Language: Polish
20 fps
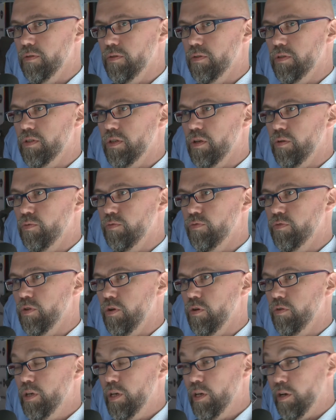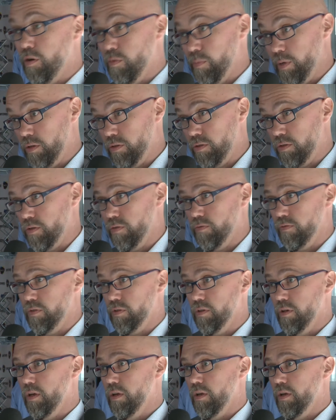y, zarówno
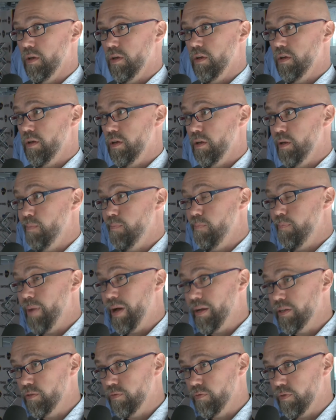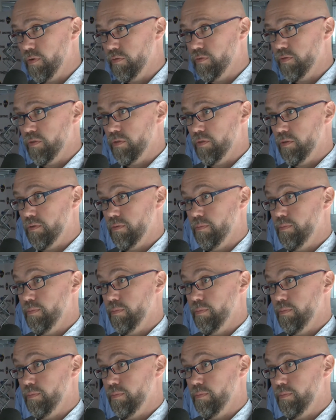e-commerce'owy, y, paliwowy,